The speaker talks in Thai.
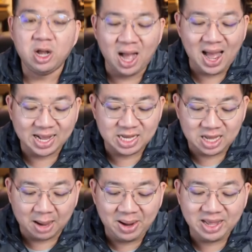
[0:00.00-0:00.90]
ก็อาจจะ
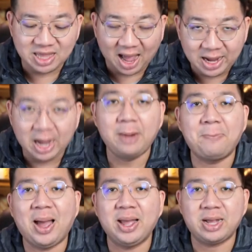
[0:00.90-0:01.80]
ทำให้สายเกิน
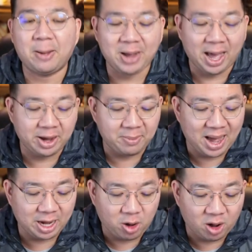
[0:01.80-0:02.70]
ไปกับการระ
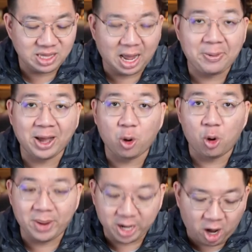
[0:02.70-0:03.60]
บาดของสายพันธุ์โอ
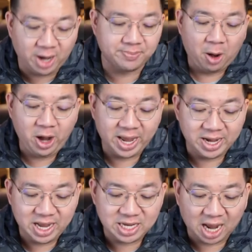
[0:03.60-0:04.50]
ไมครอนเพราะเห็
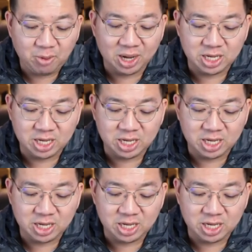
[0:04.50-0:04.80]
นได้ชัดว่า